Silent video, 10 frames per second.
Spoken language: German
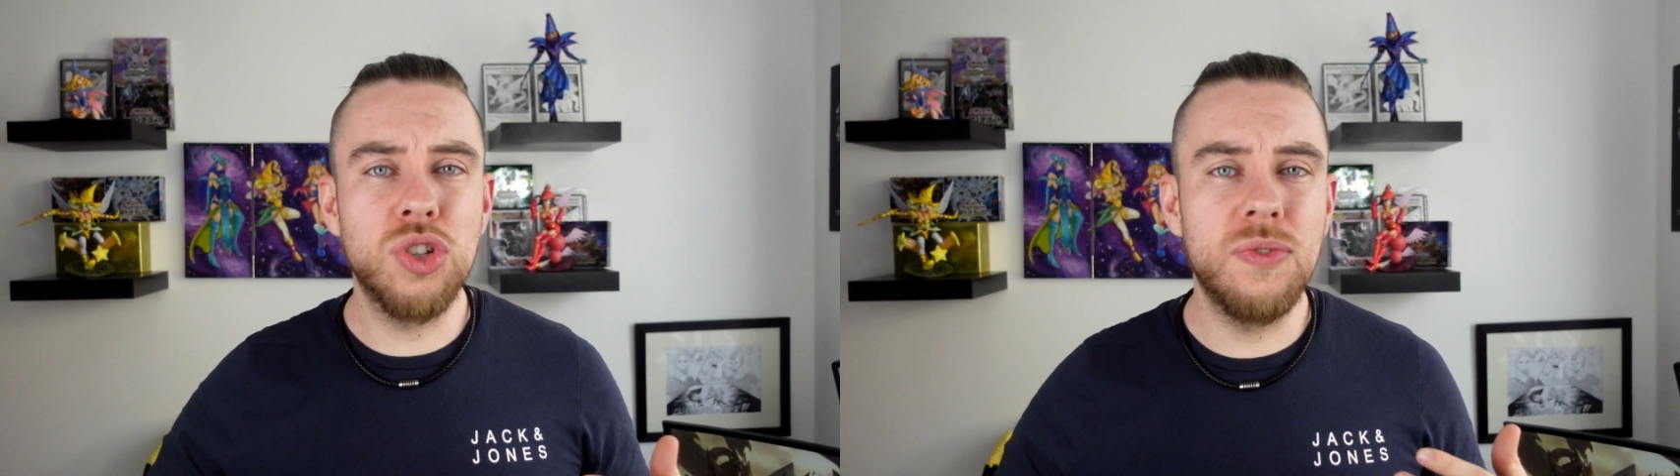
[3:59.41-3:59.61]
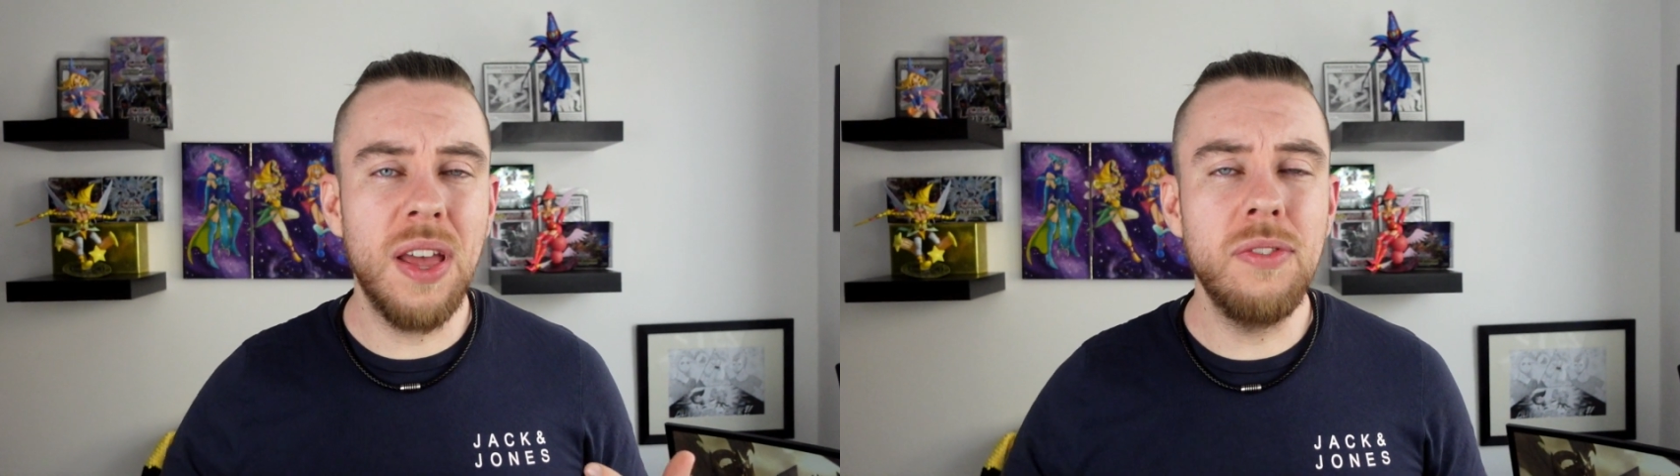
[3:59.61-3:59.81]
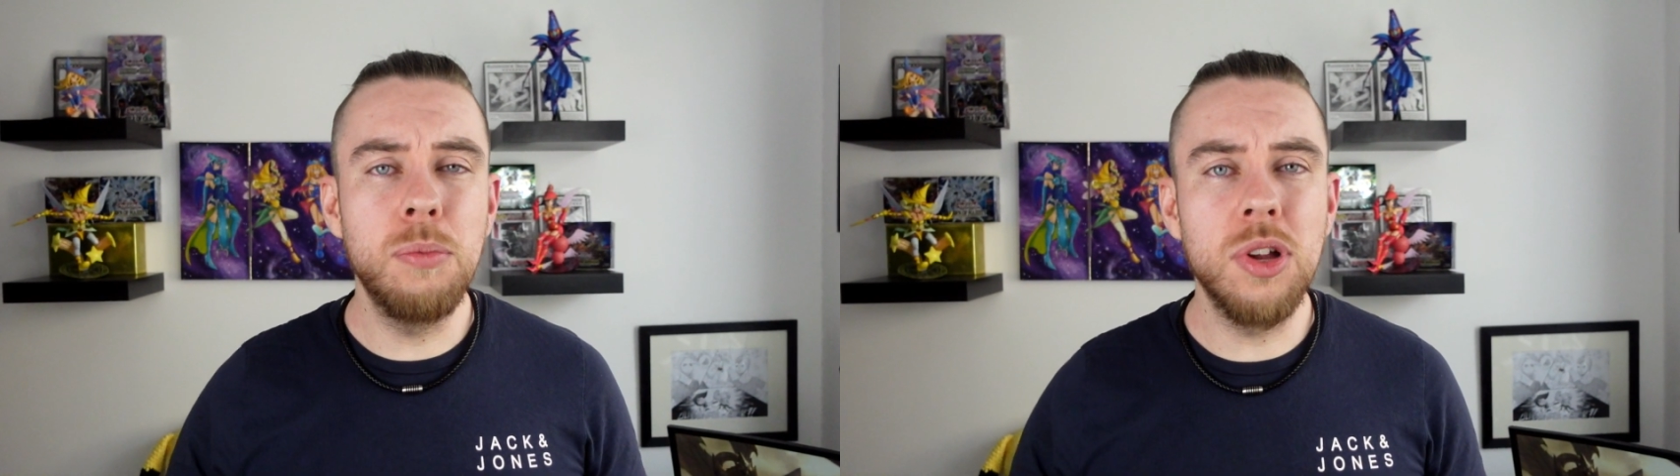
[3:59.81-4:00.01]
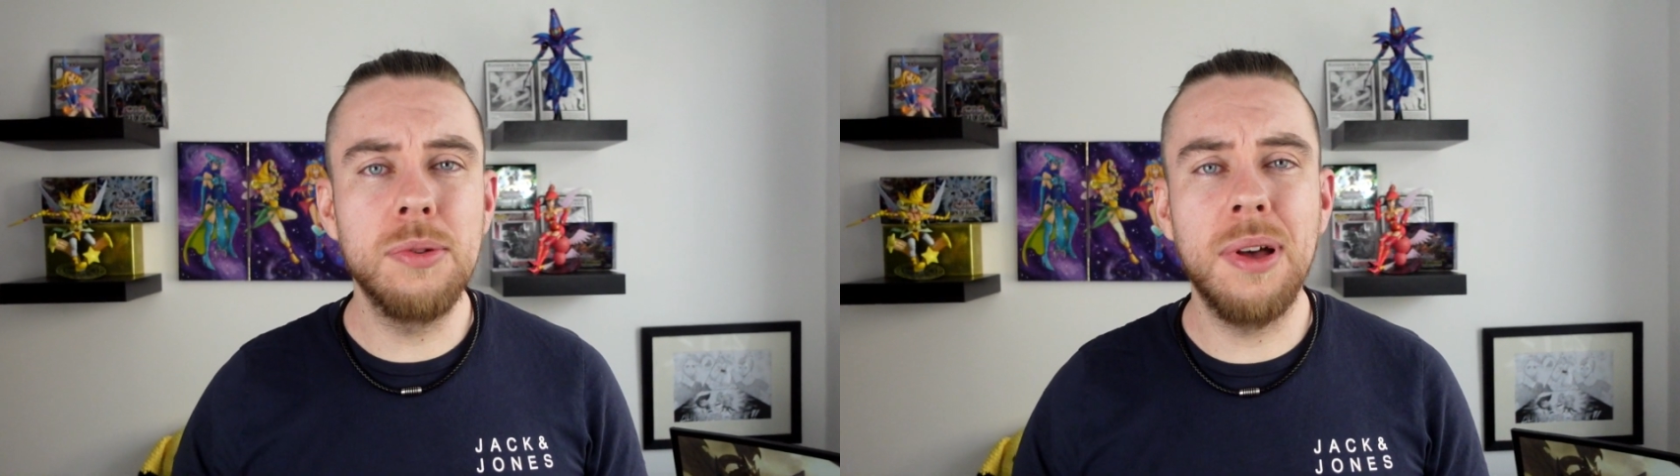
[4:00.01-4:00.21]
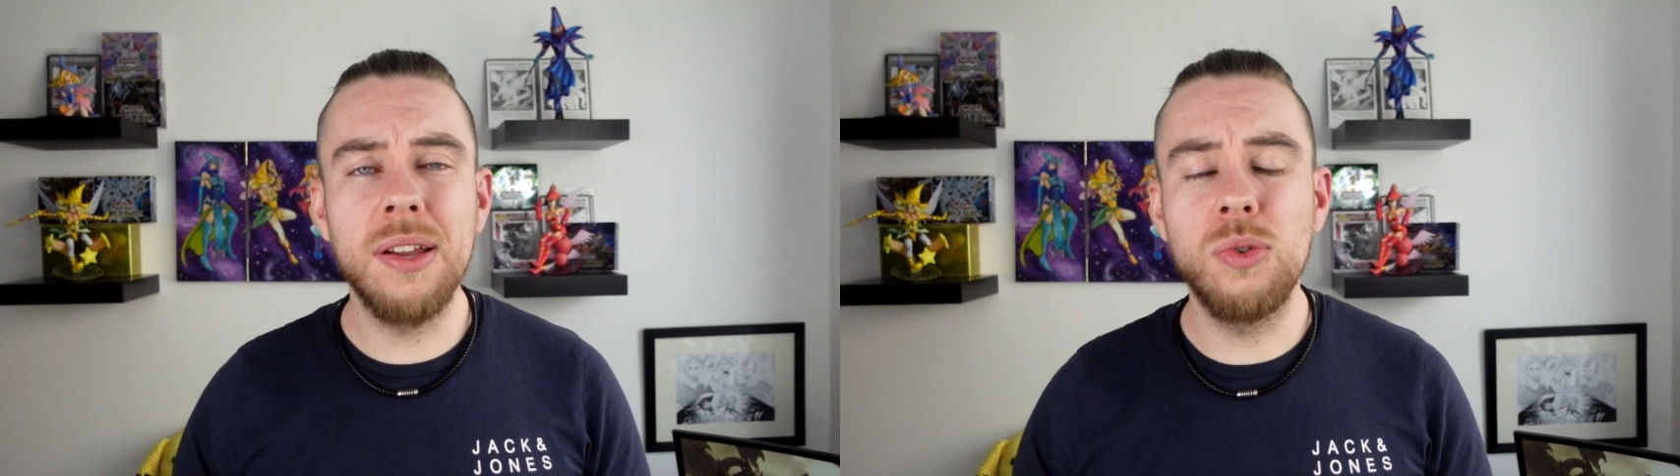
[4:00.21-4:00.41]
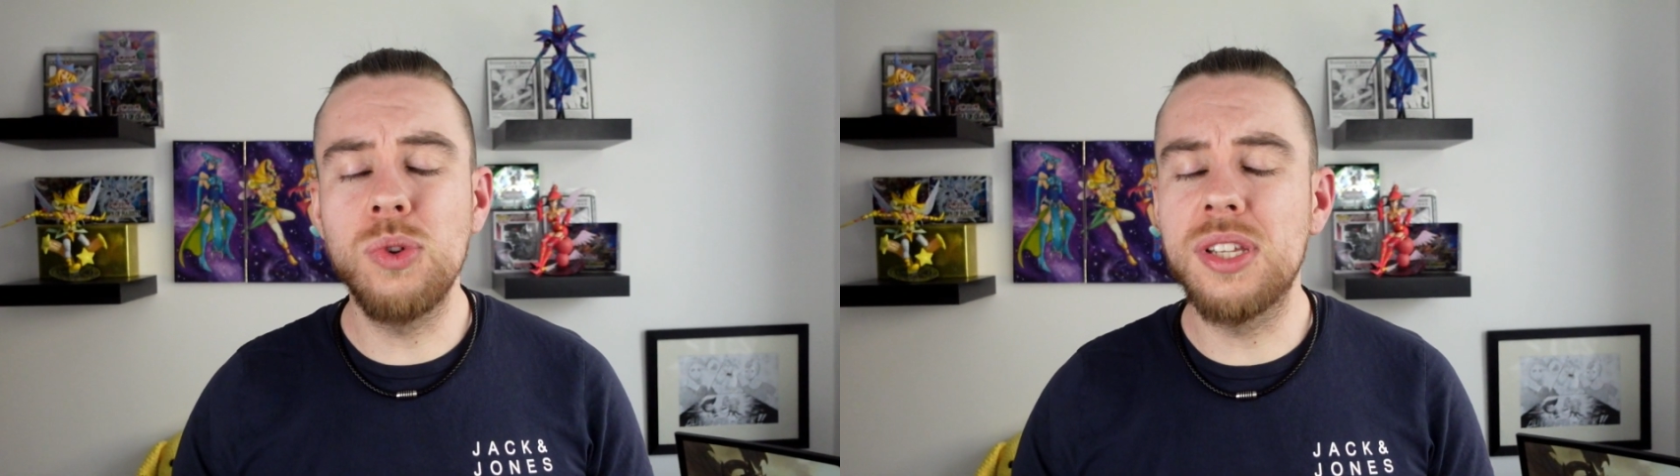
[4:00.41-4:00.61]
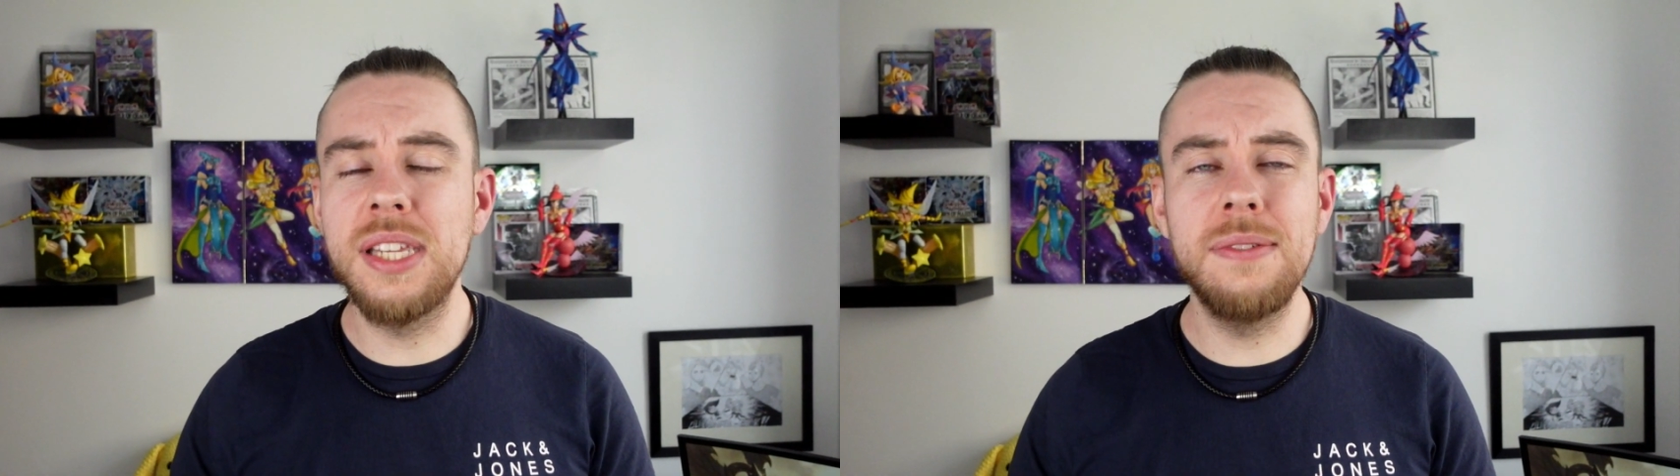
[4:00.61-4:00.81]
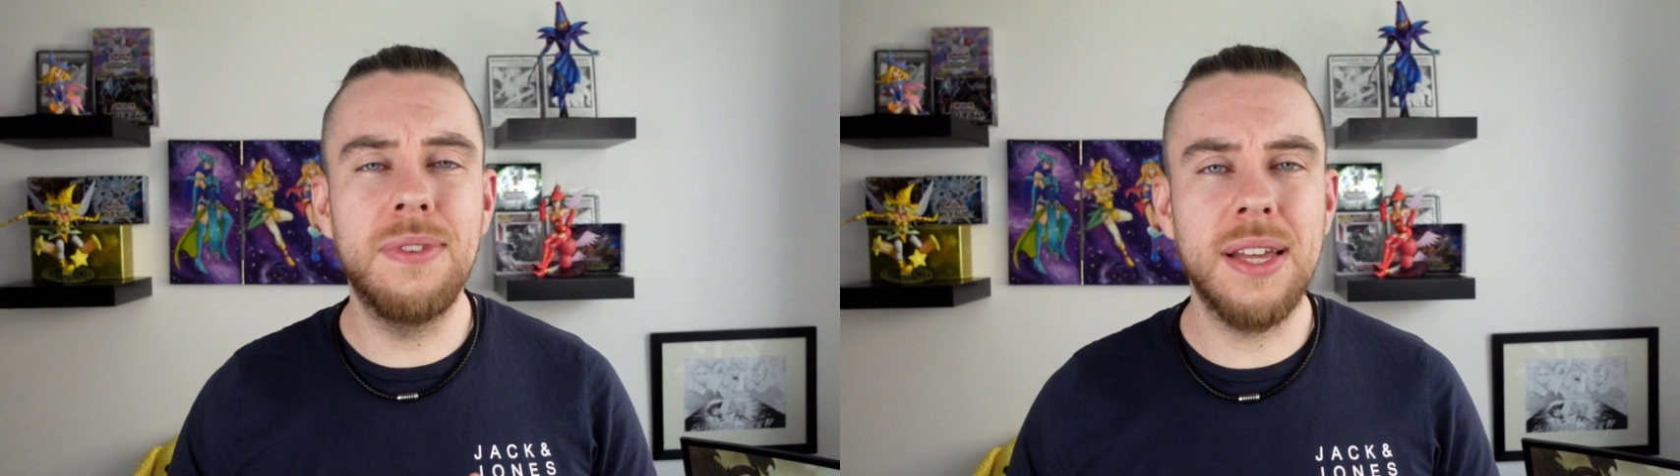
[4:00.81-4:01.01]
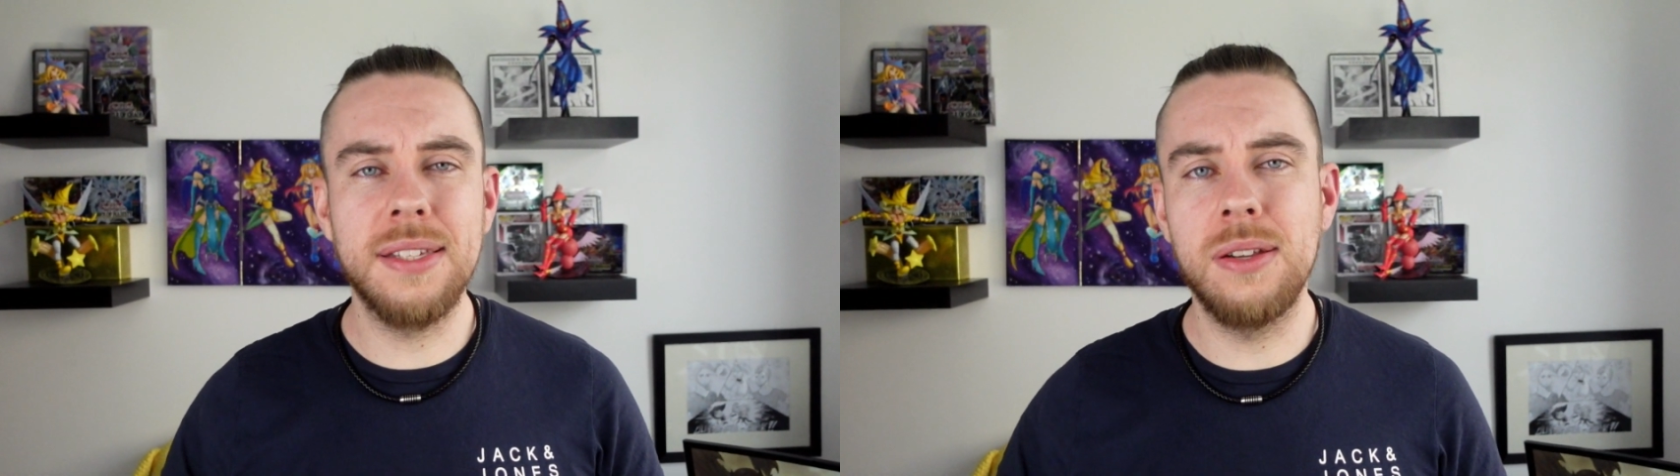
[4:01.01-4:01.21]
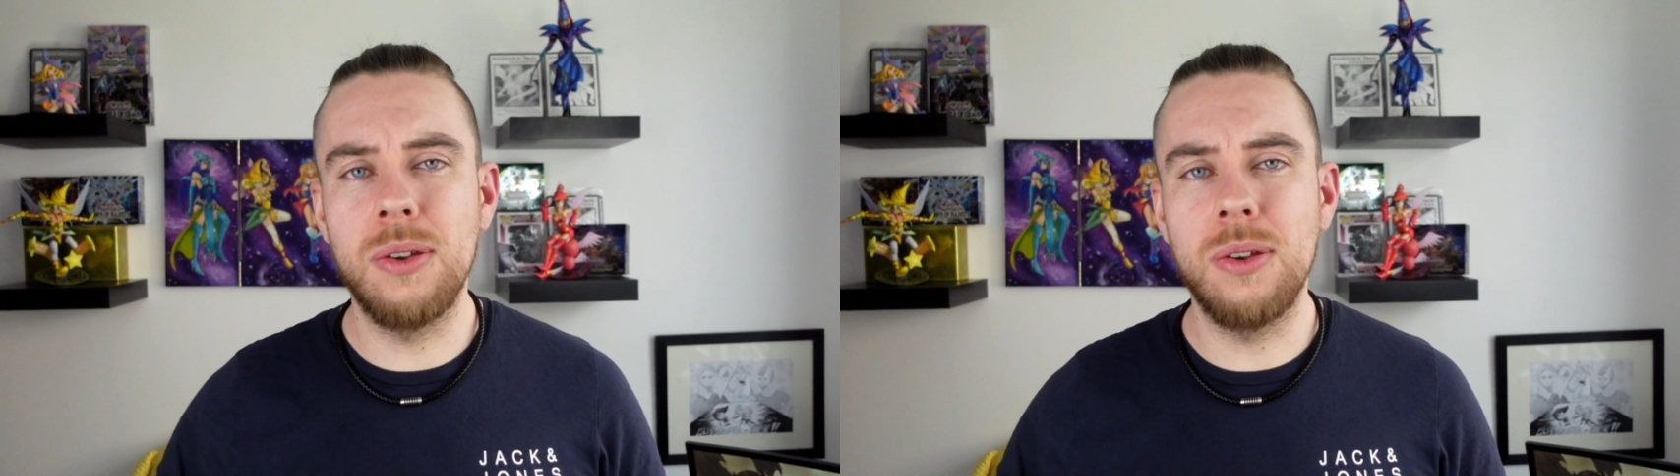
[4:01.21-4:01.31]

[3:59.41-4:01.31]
schwer wie möglich machen durch diverse